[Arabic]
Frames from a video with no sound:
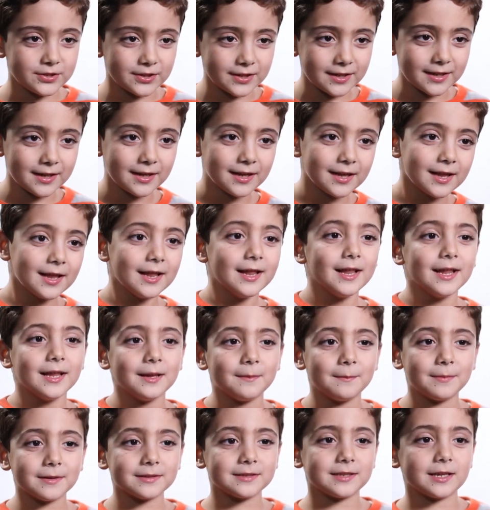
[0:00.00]
إشي
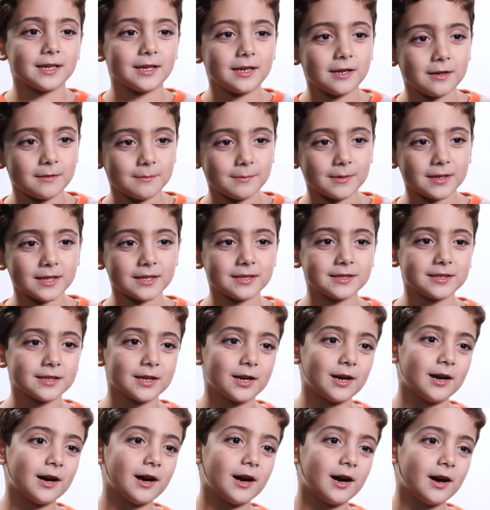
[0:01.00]
بسأل المس
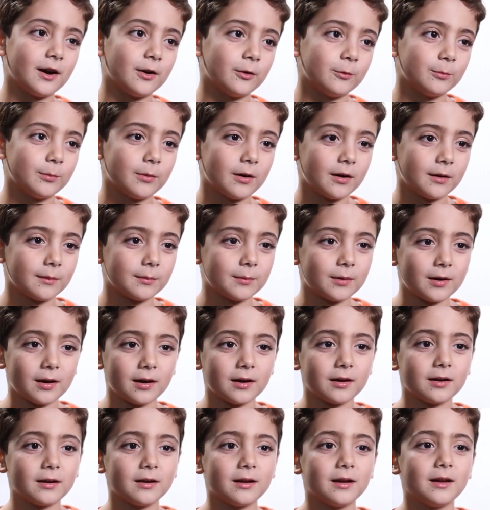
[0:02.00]
أو
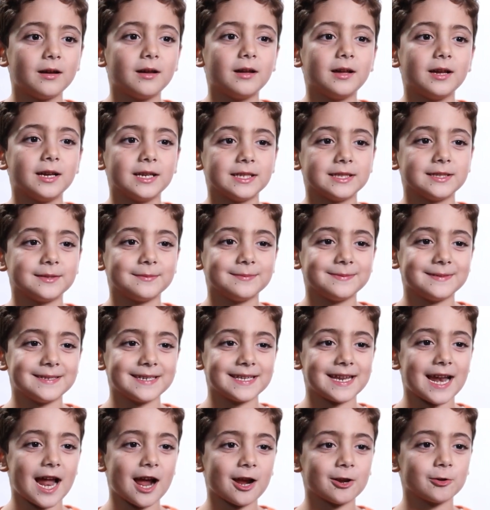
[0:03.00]
ماما إذا
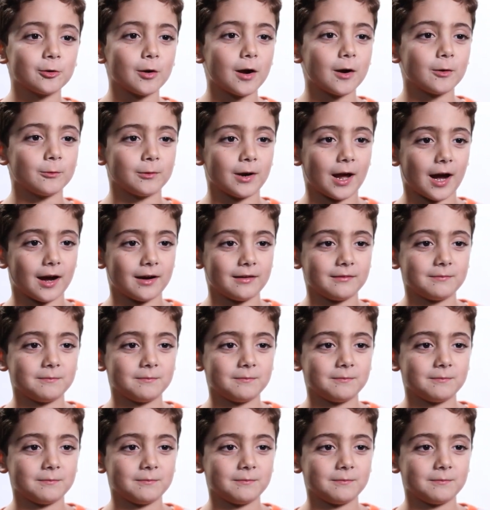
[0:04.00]
بصير أكله أو لأ